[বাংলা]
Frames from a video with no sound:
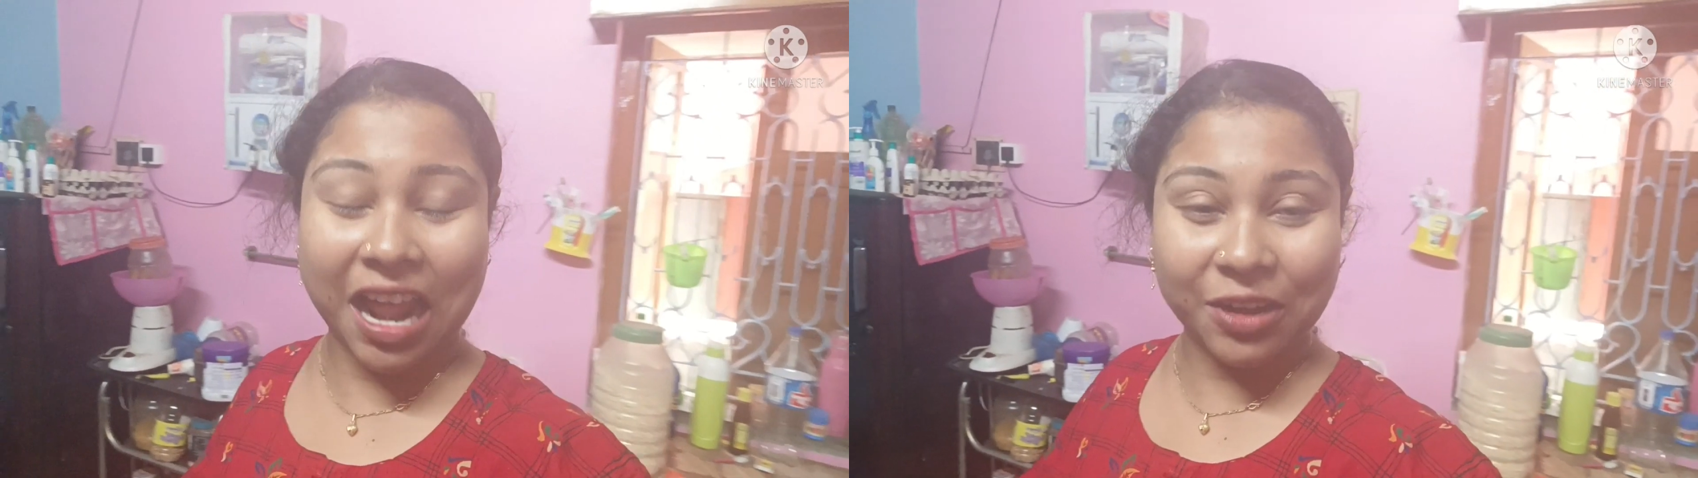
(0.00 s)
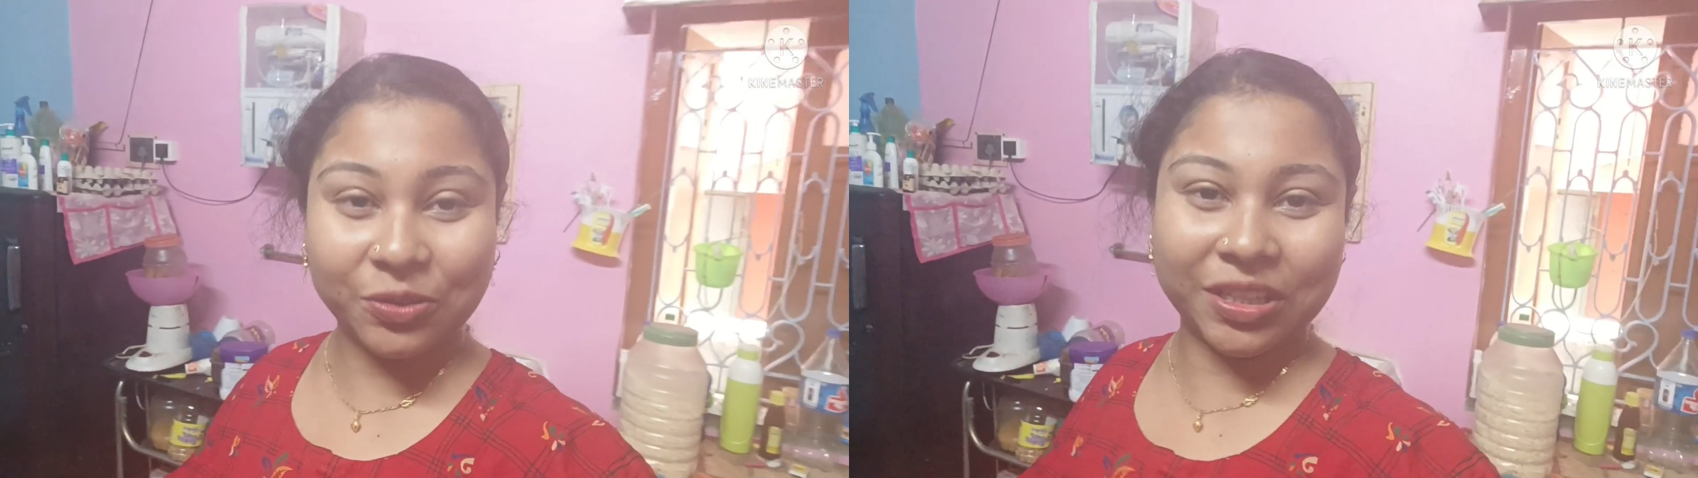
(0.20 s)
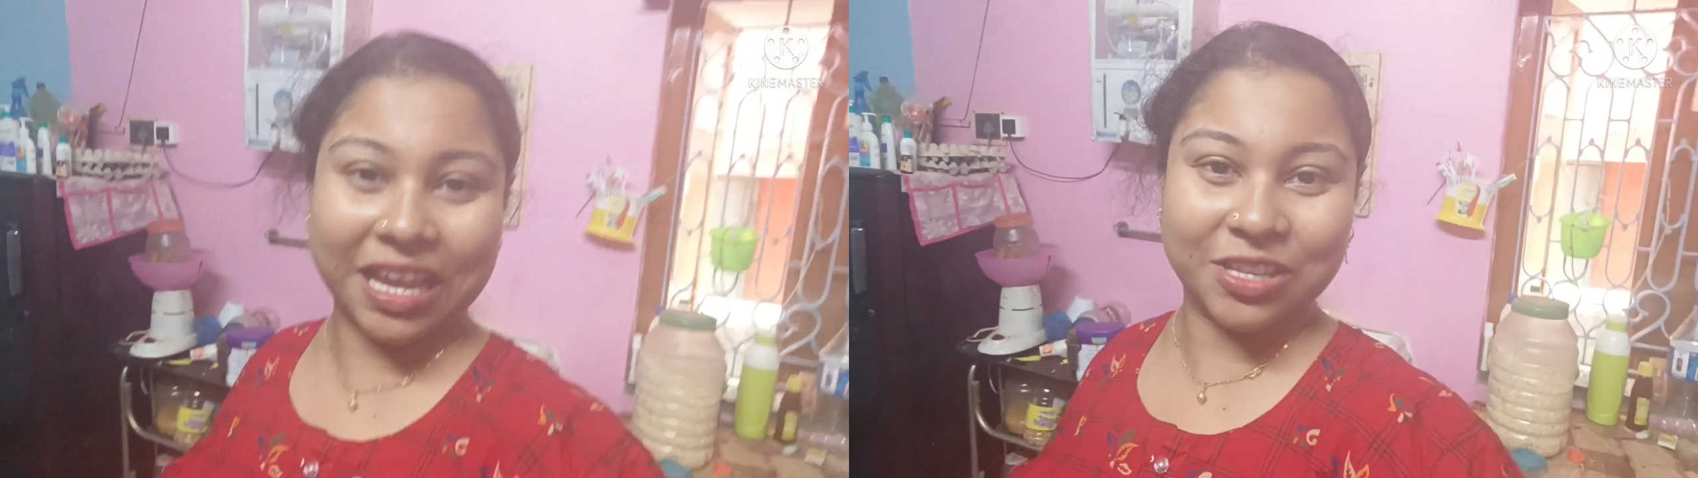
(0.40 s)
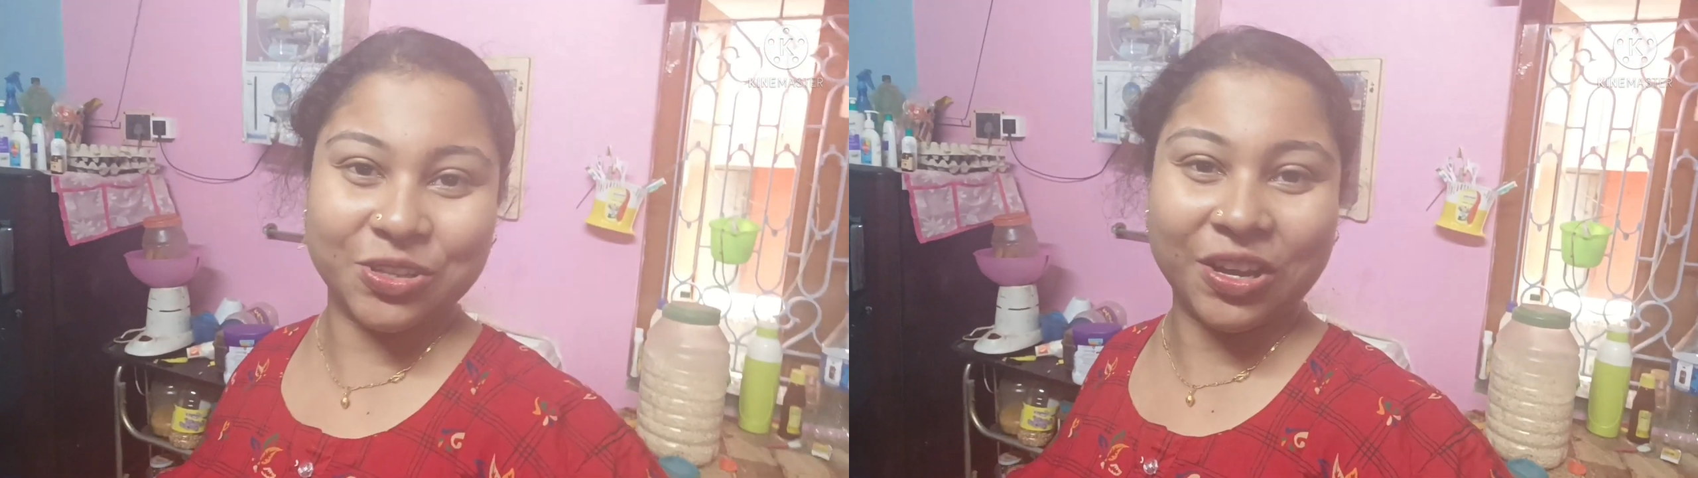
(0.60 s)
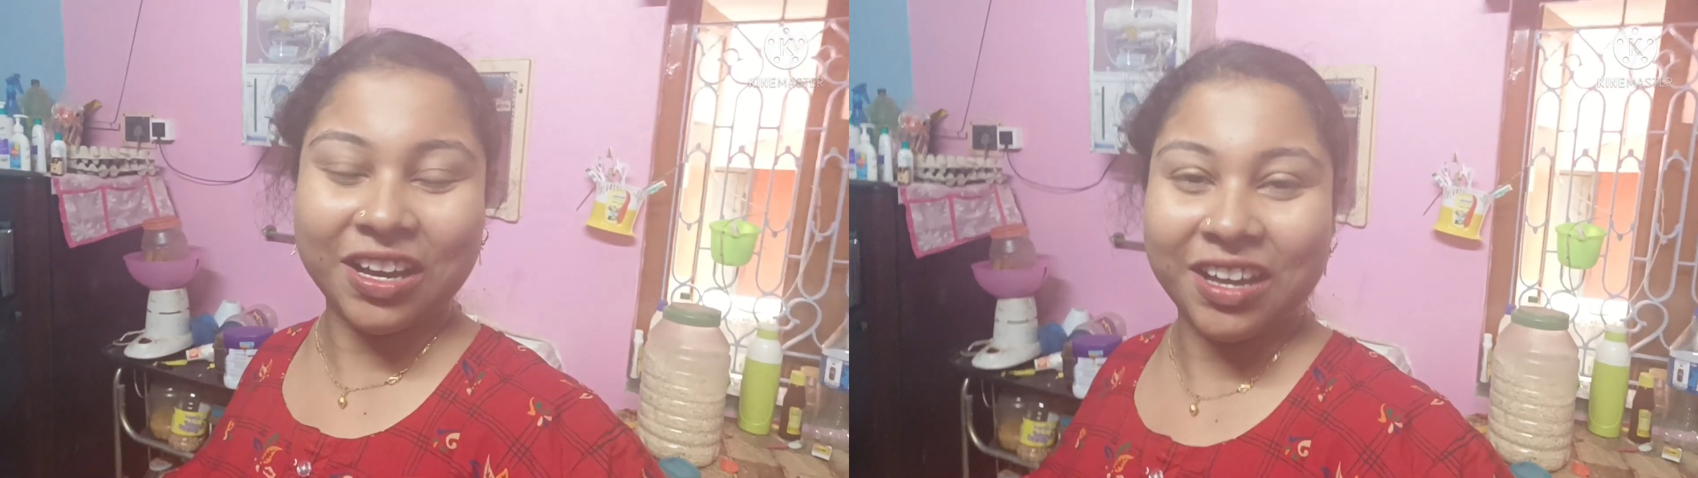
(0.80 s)
আনন্দে
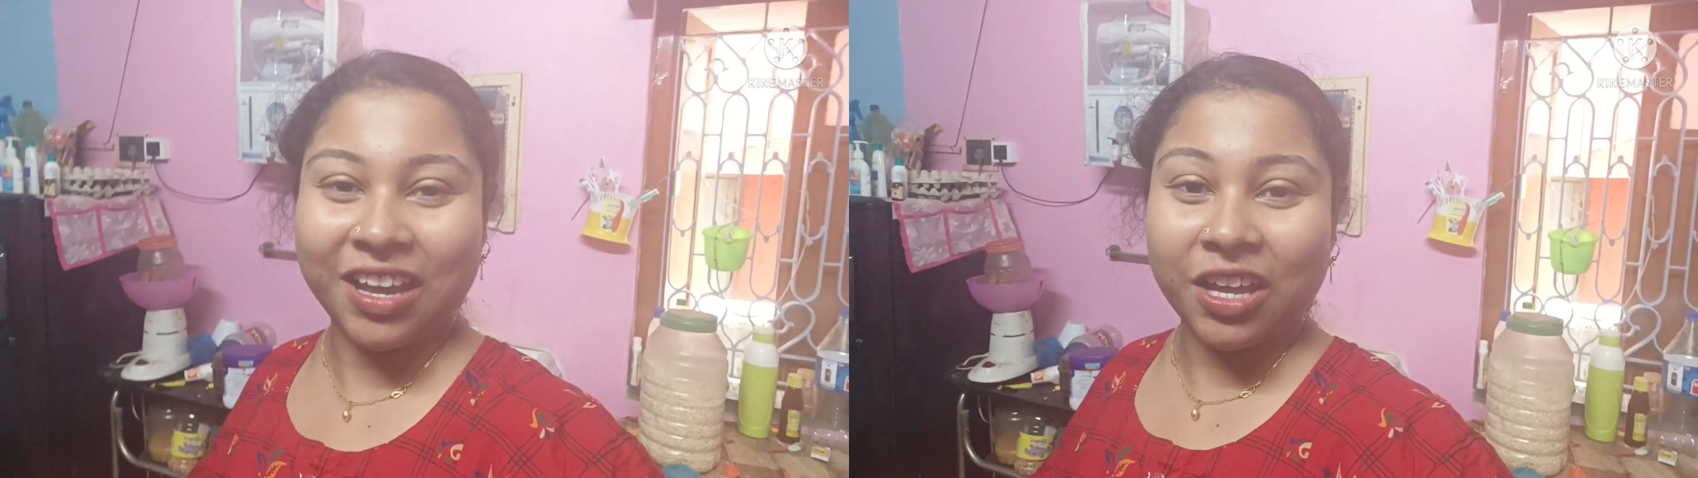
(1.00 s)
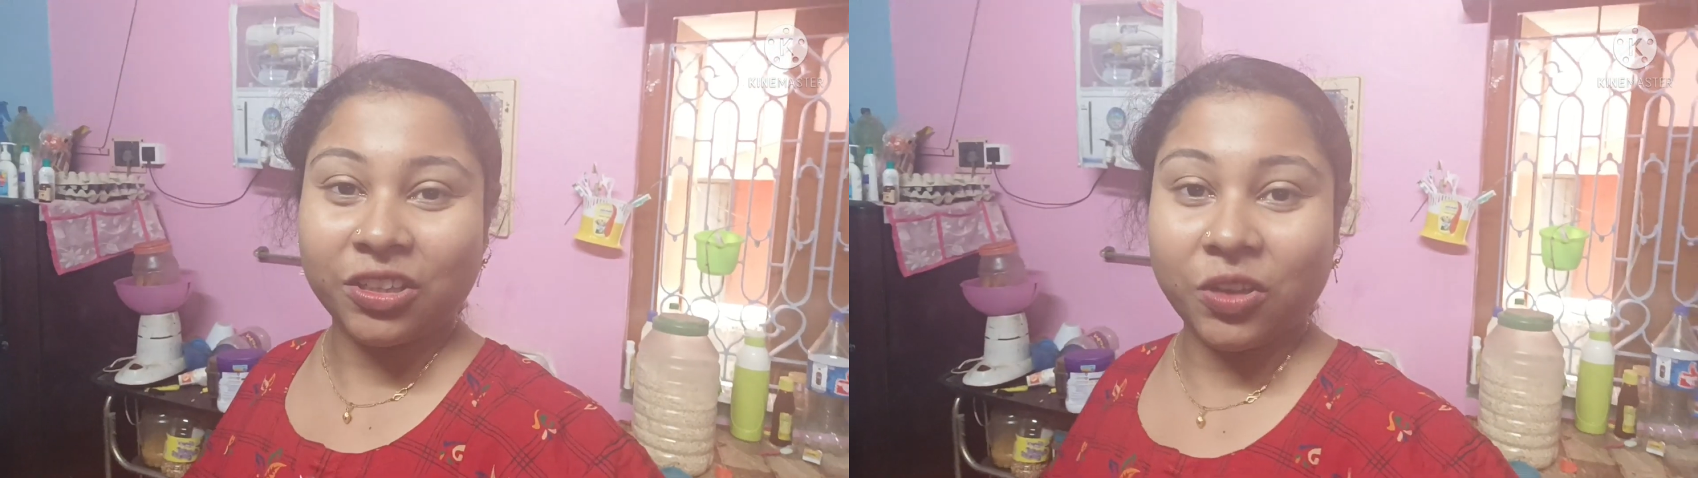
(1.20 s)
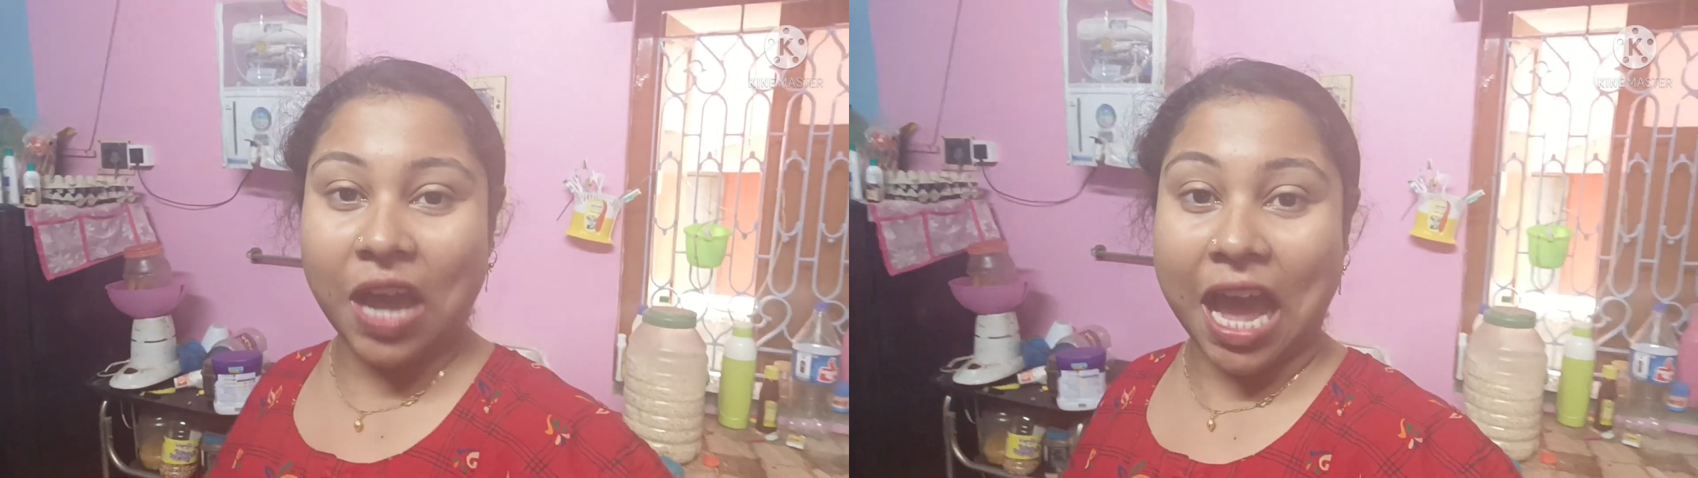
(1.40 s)
আছো তো